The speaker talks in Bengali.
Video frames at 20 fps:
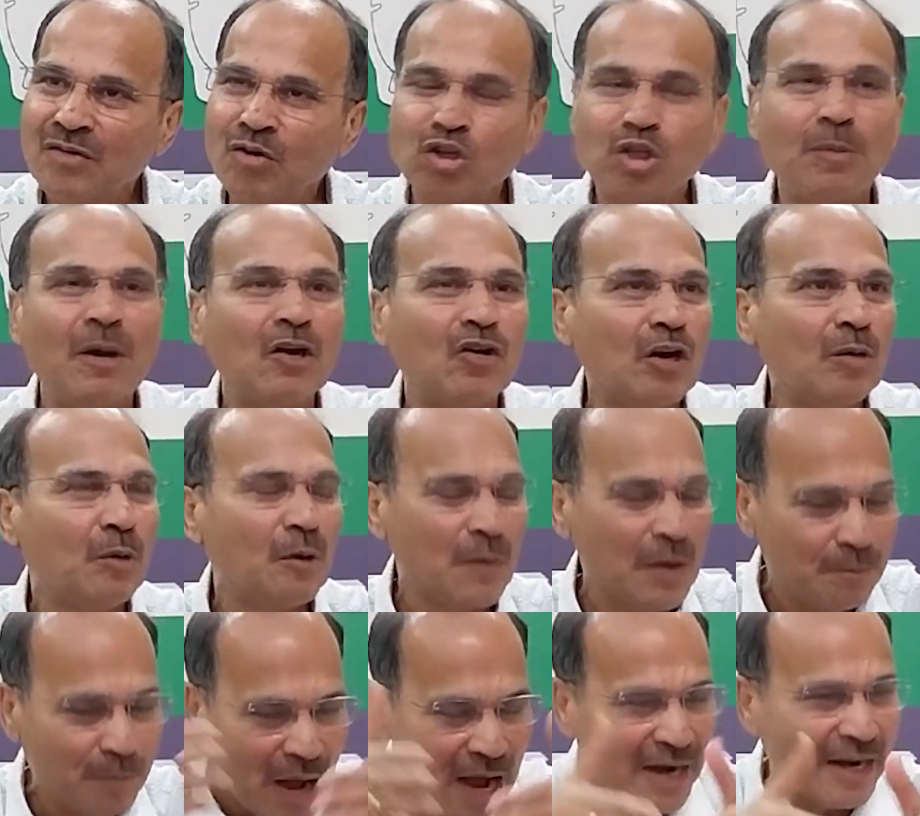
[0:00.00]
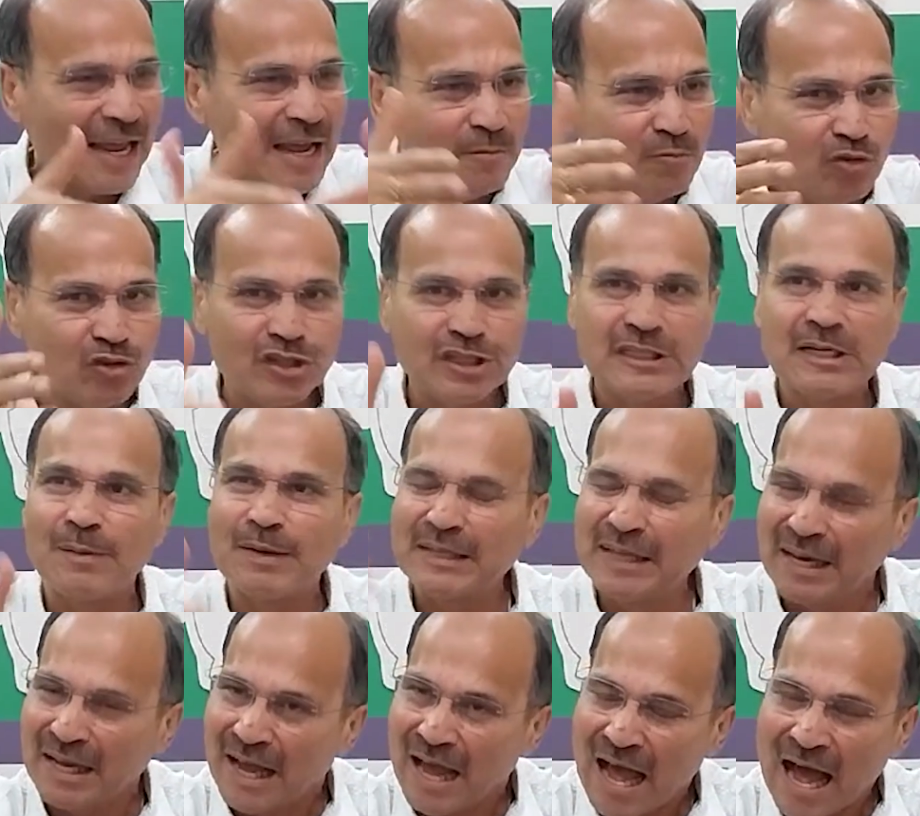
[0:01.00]
কতবার করে বলবে বাংলায়
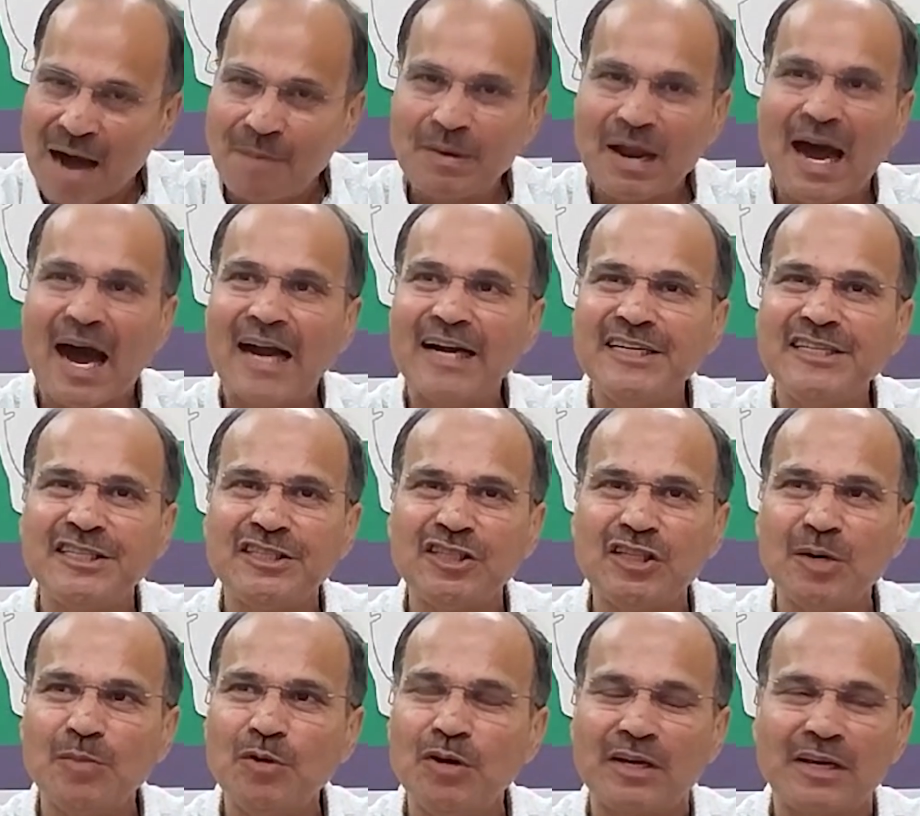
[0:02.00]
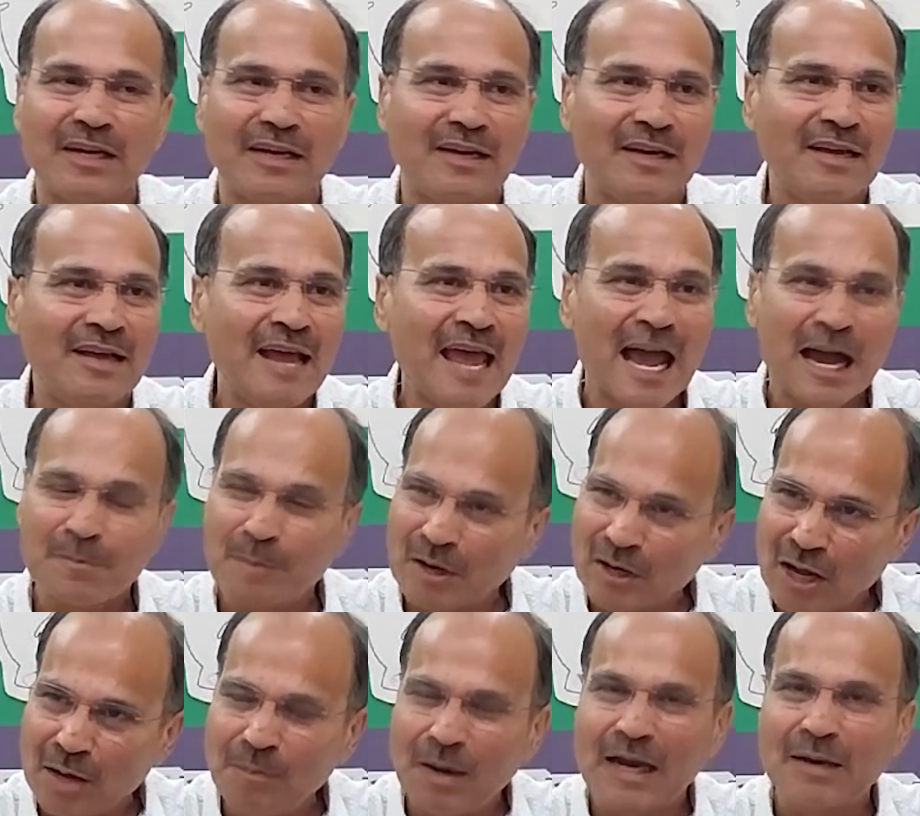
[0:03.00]
মুর্শিদাবাদে আমরা হারিয়েছি তৃণমূলকে একবার
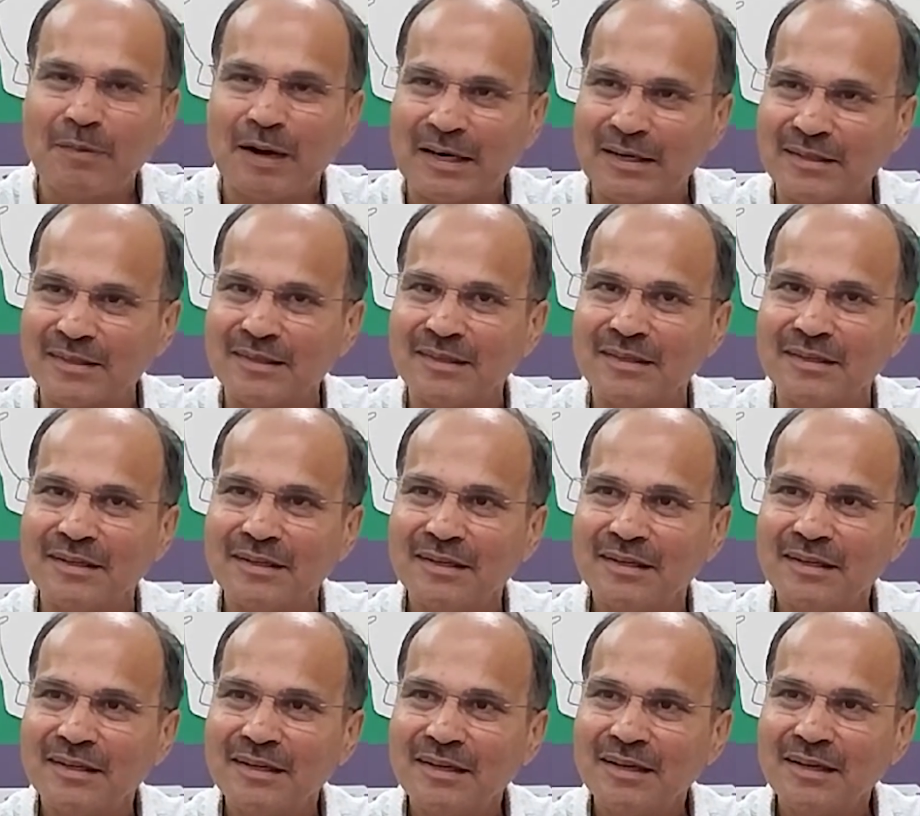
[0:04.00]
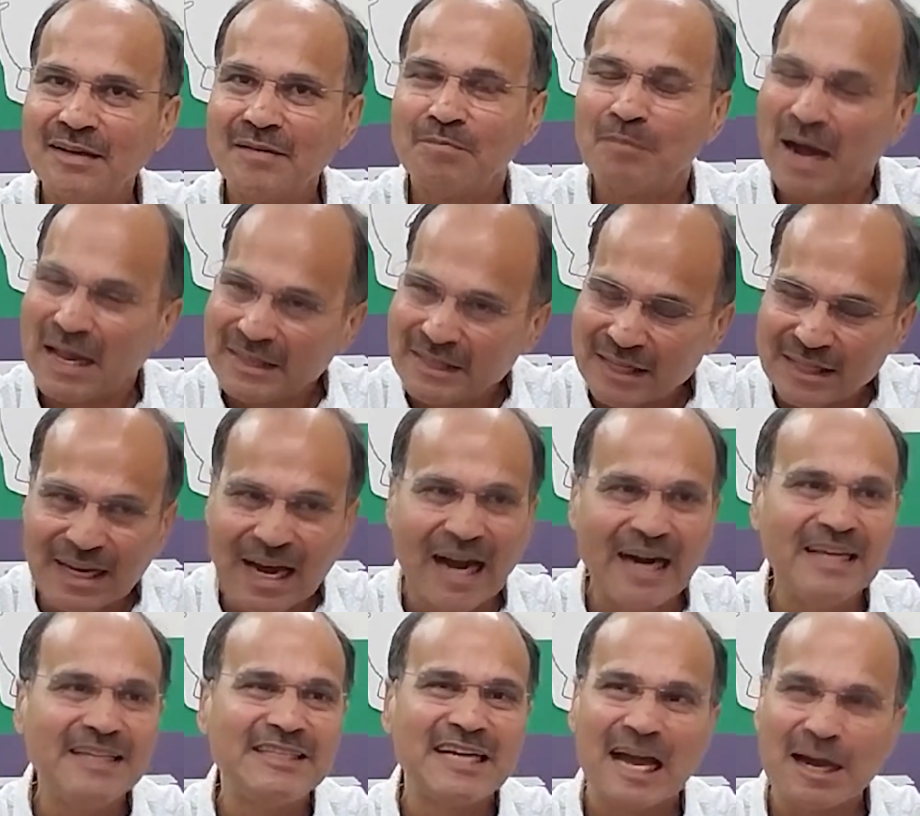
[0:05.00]
নয় বারবার মালদাতে
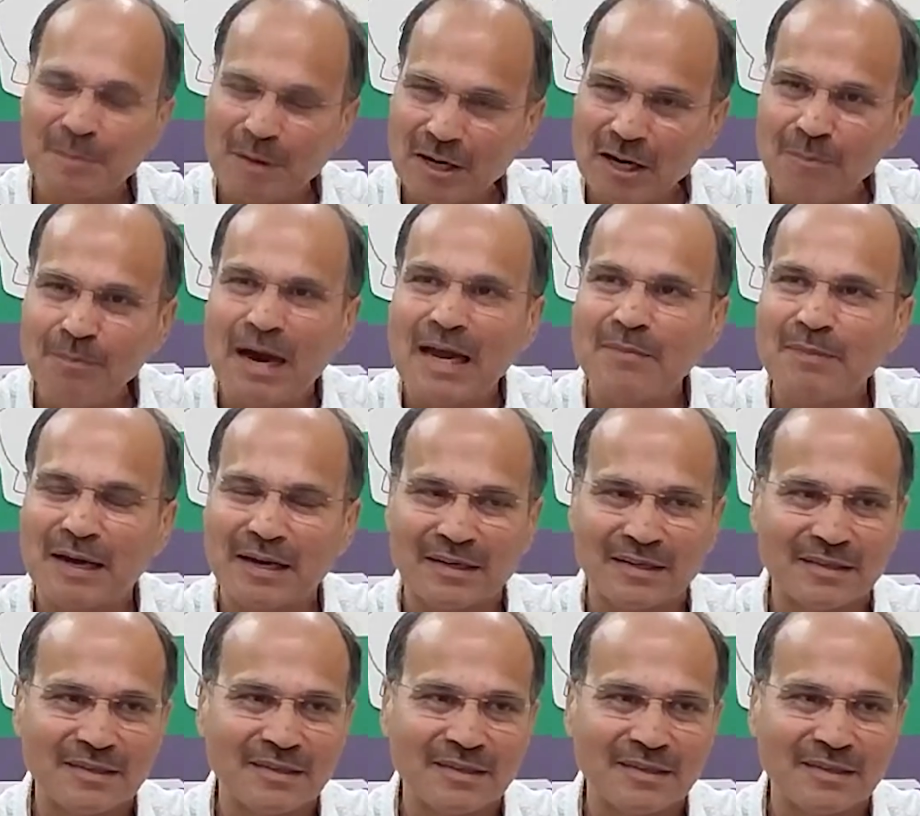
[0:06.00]
হারিয়েছি একবার নয় বারবার